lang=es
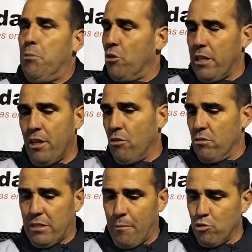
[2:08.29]
Pero te
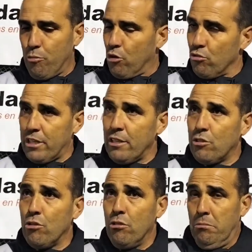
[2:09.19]
digo, estamos súper
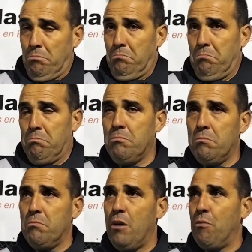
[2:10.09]
contentos,
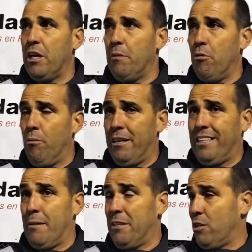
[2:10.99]
es un equipo
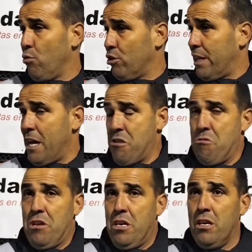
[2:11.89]
prácticamente nuevo este
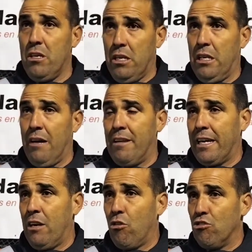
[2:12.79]
año y, la
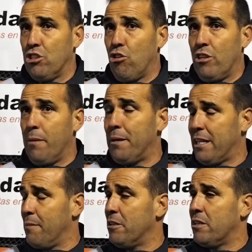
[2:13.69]
verdad que los conceptos los tienes
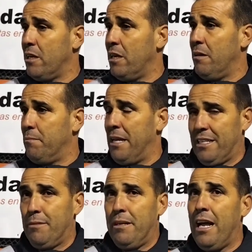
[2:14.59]
prácticamente bien
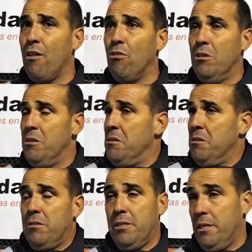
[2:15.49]
asimilados
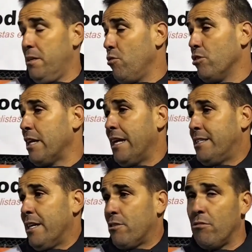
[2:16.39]
y luego está el
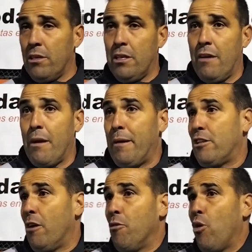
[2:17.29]
acierto, habrá
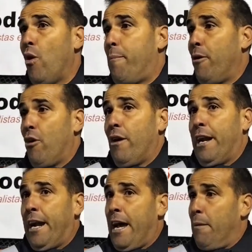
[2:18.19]
partido a lo mejor que juegas peor, lo
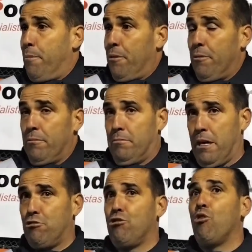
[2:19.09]
ganarás, pero
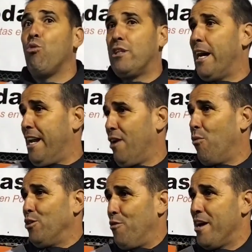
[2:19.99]
a nosotros nos gusta ganar
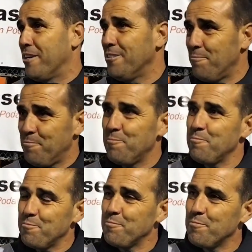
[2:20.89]
jugando bien.
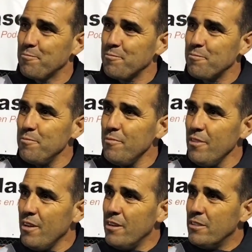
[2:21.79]
Lucas
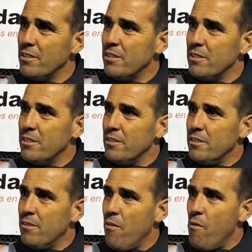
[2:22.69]
que ya está ahí
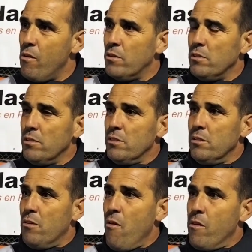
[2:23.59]
cerquita y
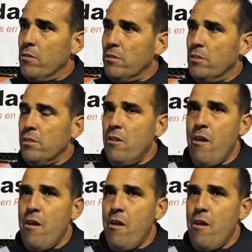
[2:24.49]
enganchándose, ¿no?